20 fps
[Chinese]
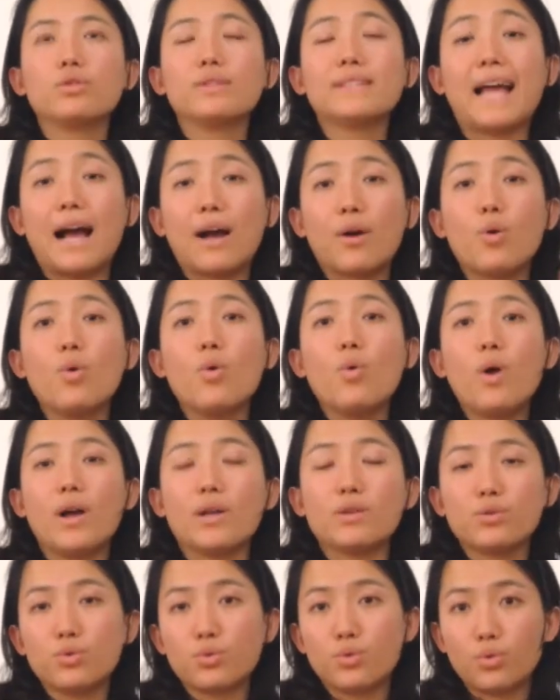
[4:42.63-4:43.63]
打工
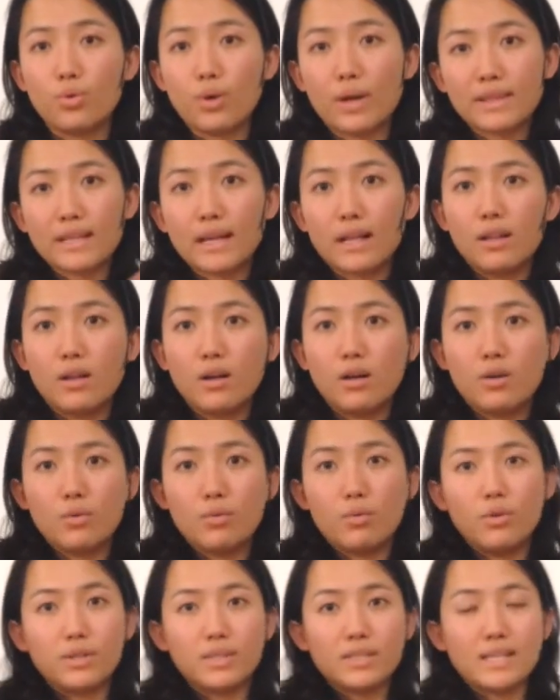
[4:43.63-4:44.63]
换宿换到了
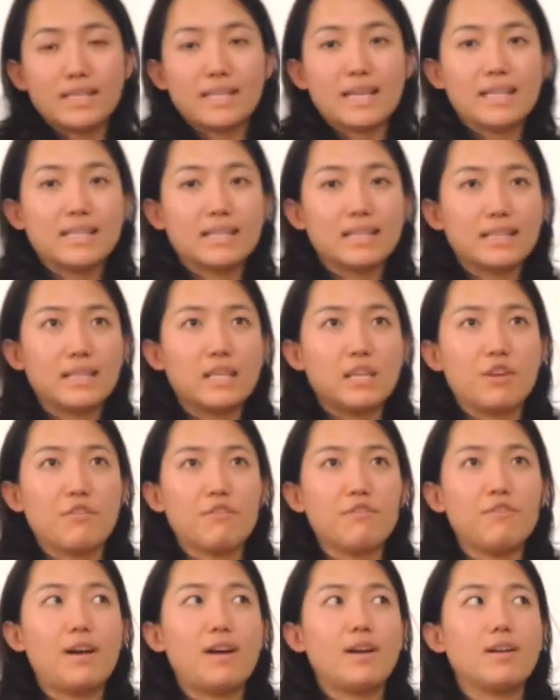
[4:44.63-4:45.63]
我现在这个地
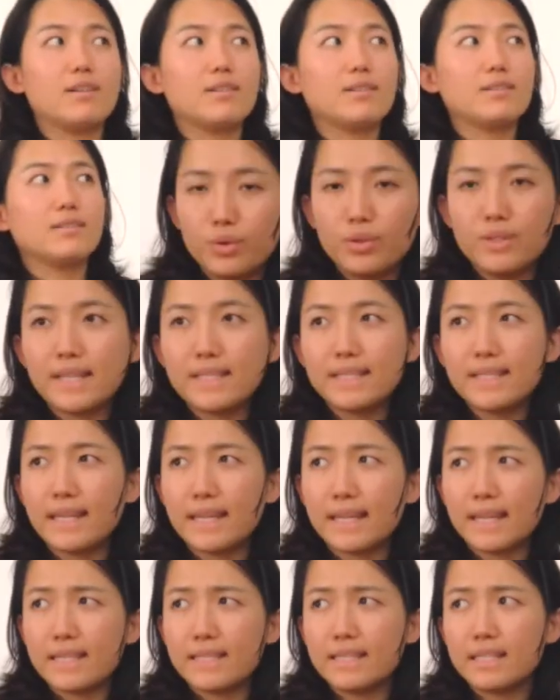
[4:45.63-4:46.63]
方，就在这
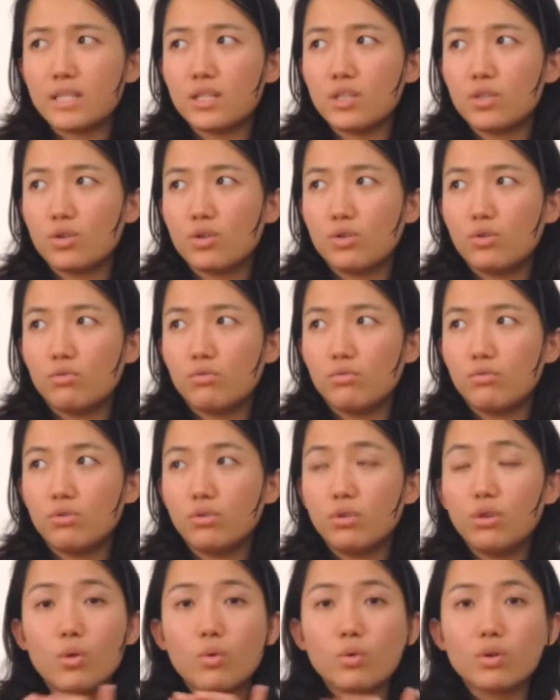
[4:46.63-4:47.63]
里已经有
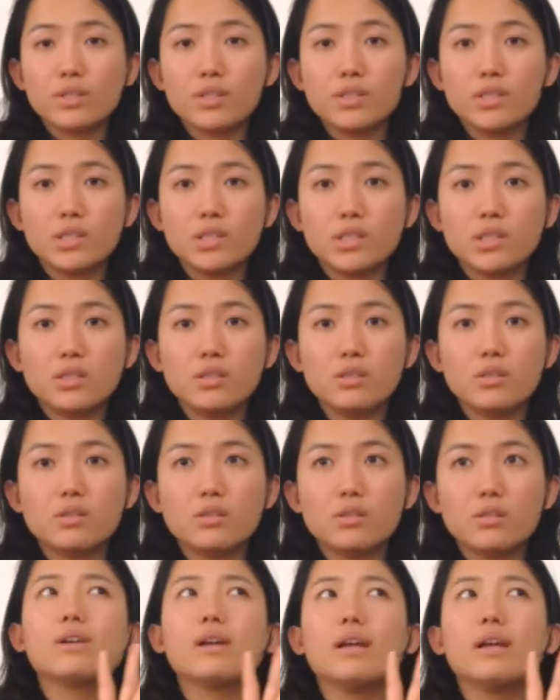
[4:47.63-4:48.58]
六个星期了。